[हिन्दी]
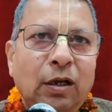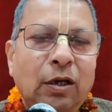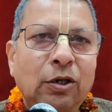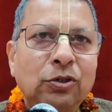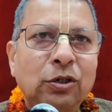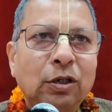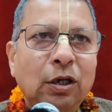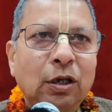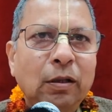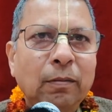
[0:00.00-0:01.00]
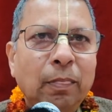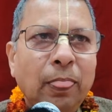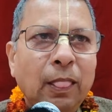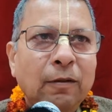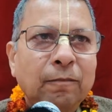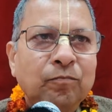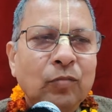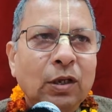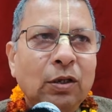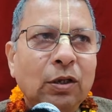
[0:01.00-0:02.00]
कंडीशन क्या है
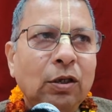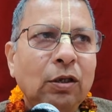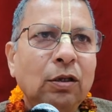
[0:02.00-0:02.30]
कि